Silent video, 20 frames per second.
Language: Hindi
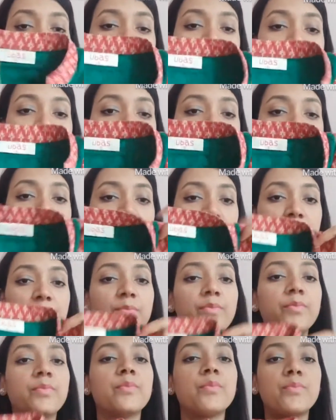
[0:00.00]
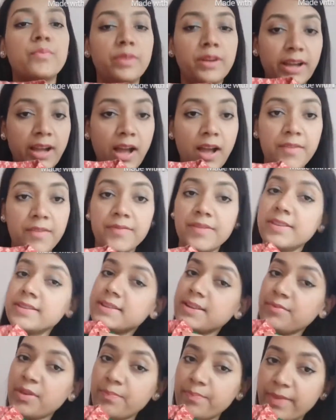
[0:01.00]
ये मैंने काफी
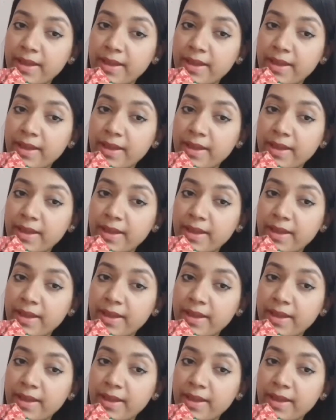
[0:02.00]
समय